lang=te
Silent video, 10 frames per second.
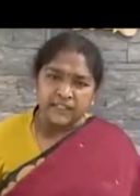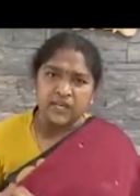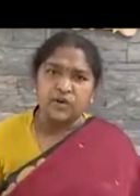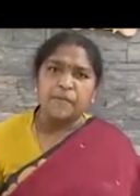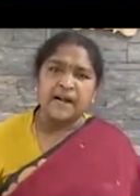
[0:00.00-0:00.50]

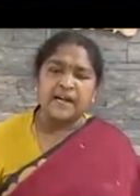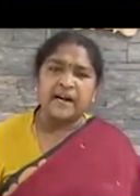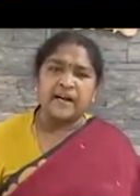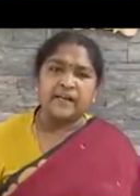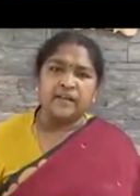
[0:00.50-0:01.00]
అందరూ
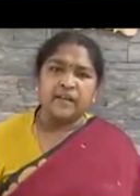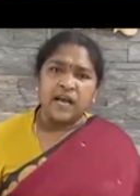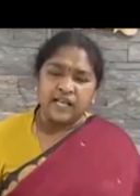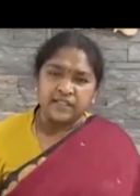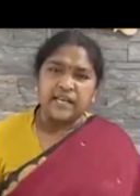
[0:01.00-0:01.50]
మాట్లాడండి
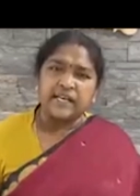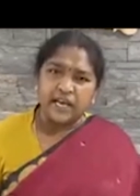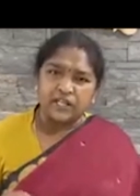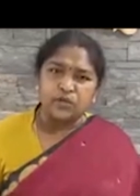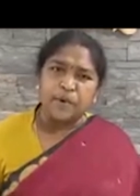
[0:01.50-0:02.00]

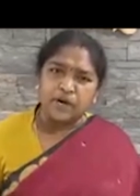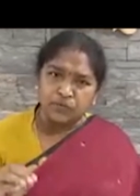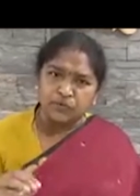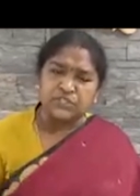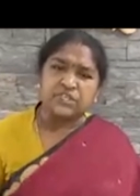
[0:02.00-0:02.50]
అందరికీ
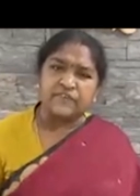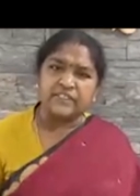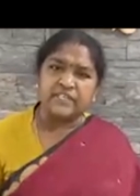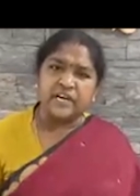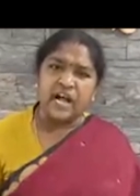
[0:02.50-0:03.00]
అందుబాటులో ఉచిత
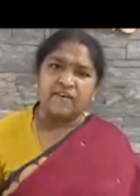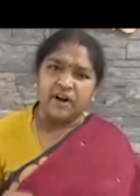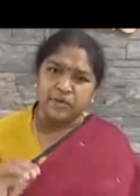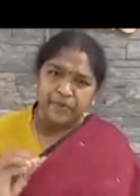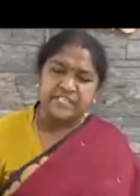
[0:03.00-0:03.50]
వైద్యం
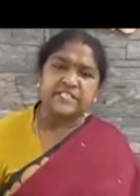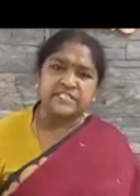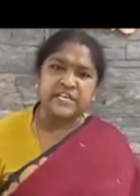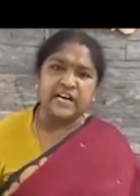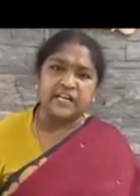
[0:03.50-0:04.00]
కావాలని
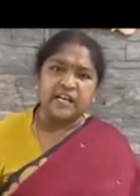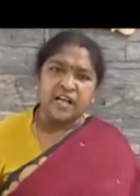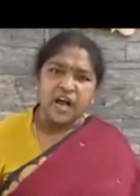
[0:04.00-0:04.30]
ప్రశ్నించండి